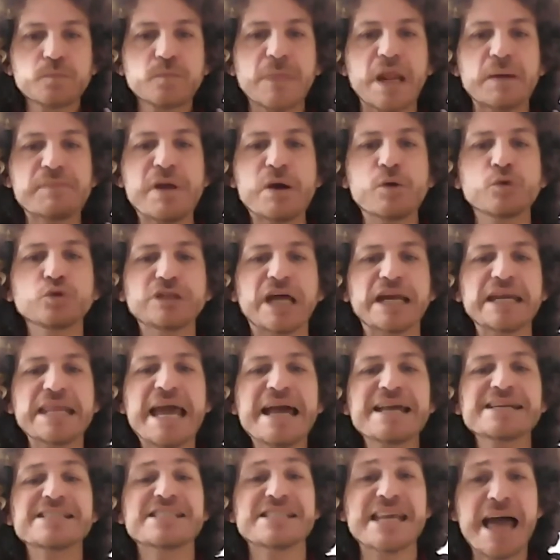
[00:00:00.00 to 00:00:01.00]
me
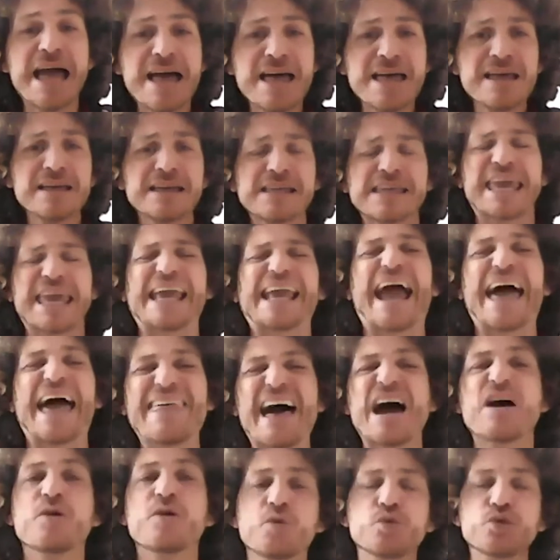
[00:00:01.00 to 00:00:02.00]
gustaría ya que
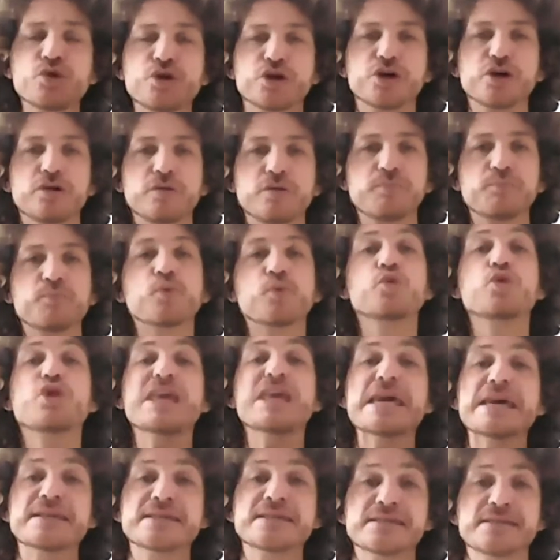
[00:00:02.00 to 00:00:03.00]
cada uno
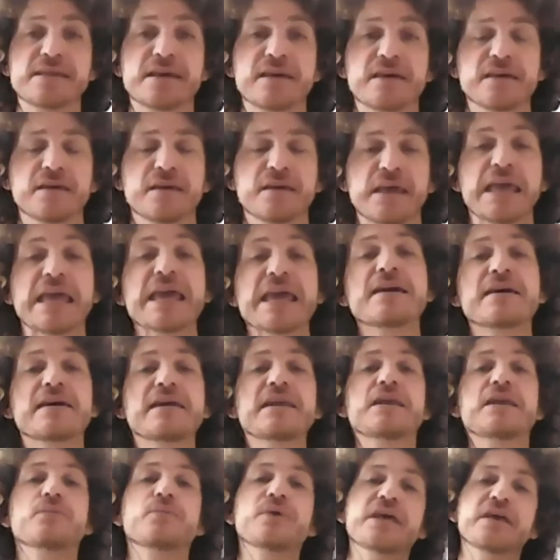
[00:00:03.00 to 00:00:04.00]
pudiese
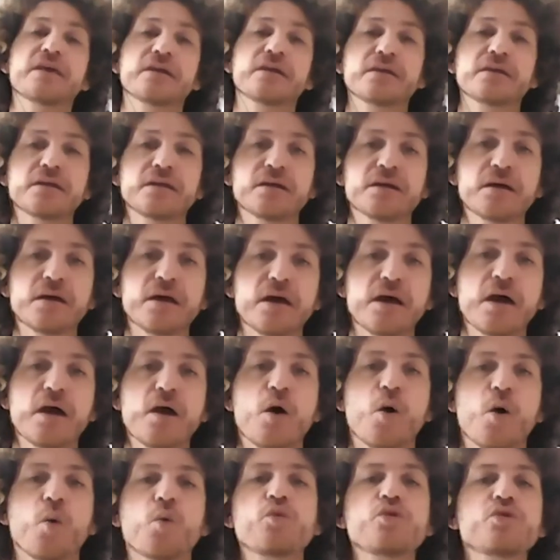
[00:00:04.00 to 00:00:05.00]
escribir
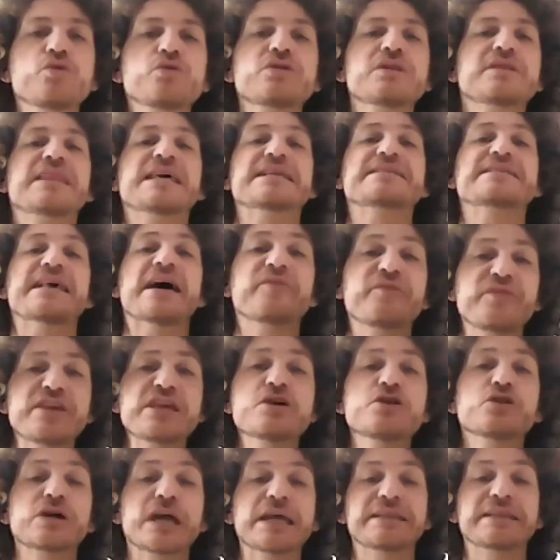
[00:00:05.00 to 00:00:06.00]
un
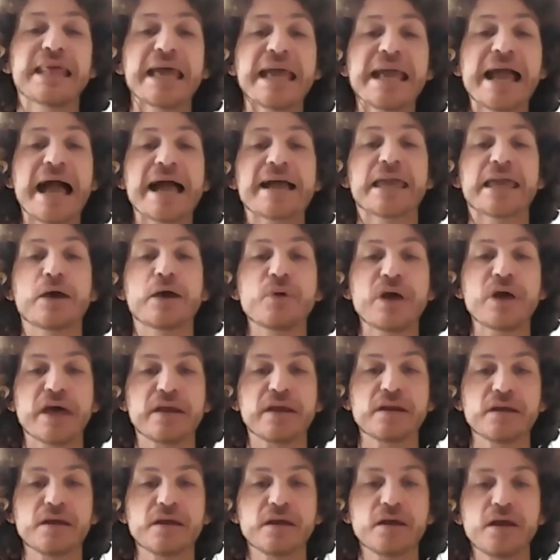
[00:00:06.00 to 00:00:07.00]
desafío que tenga que
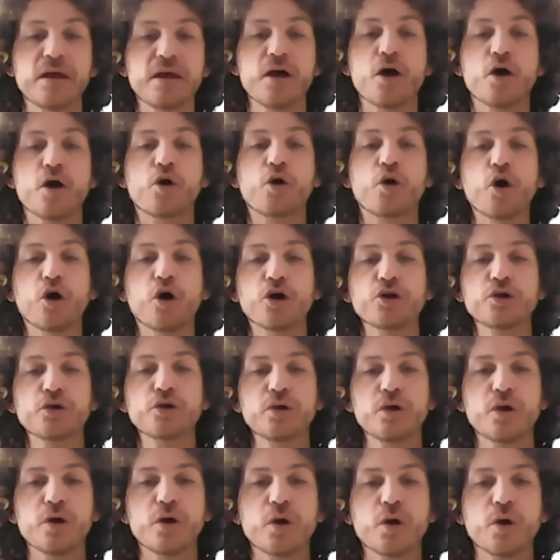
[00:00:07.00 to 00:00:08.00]
ver con
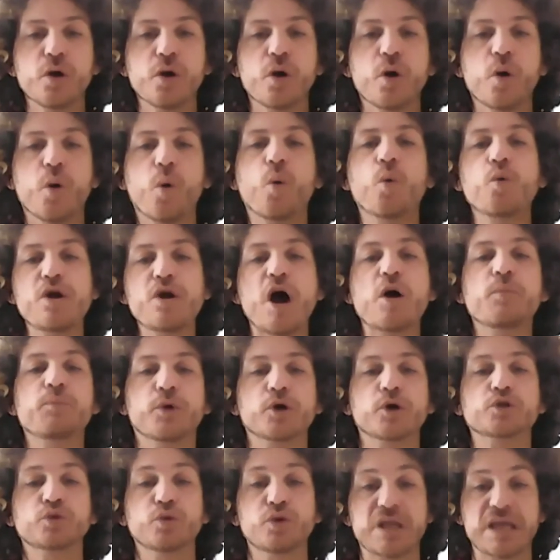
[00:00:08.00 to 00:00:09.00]
una
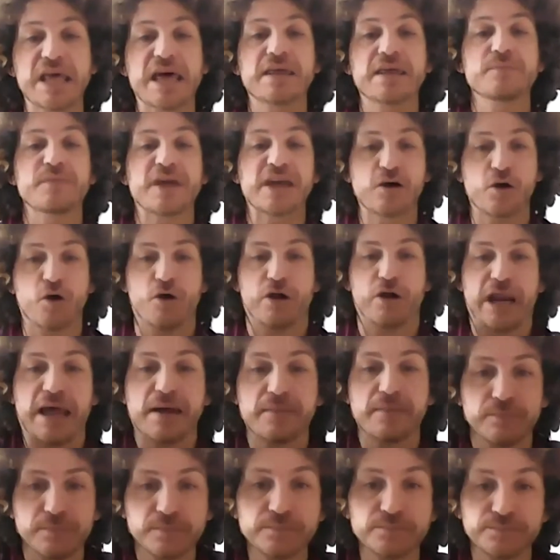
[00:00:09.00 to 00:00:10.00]
oportunidad de
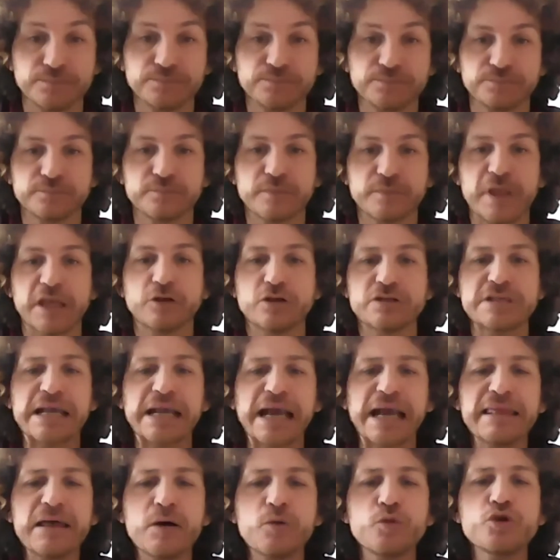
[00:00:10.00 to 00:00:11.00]
mejora. Entonces,
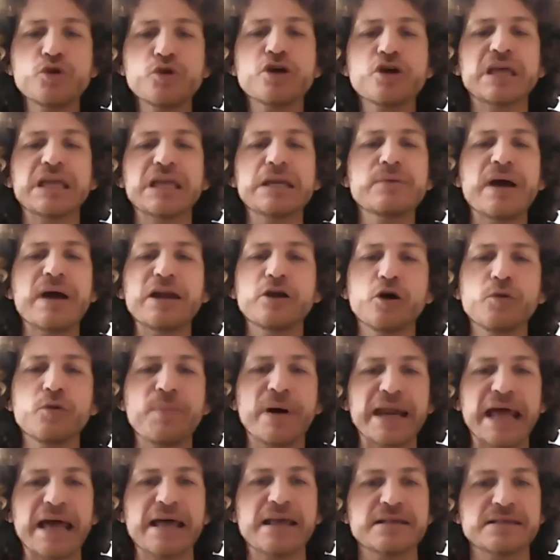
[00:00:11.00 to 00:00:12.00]
cada uno escríbalo
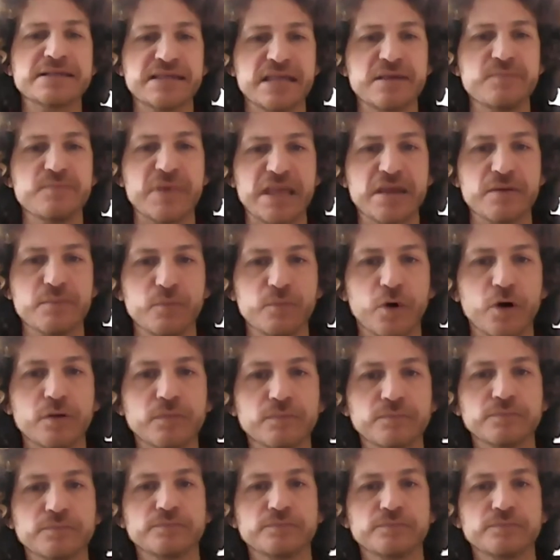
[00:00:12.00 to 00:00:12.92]
para sí mismo.